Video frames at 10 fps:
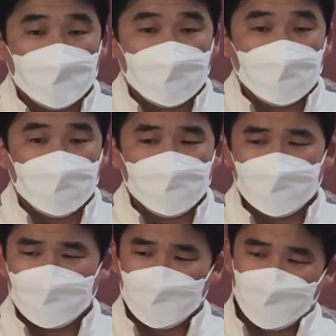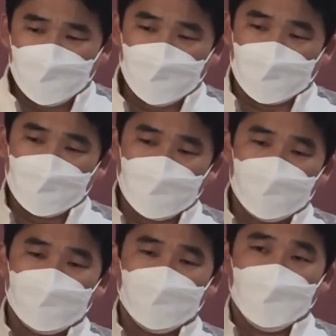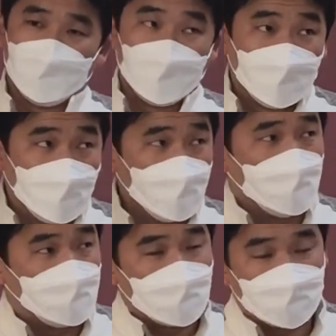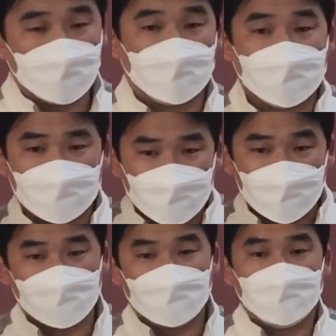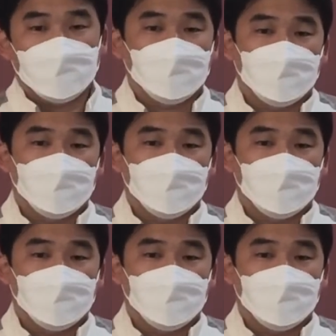하나님은 우리에게 나타나셔서 보여주셨어요. 말씀하셨어요.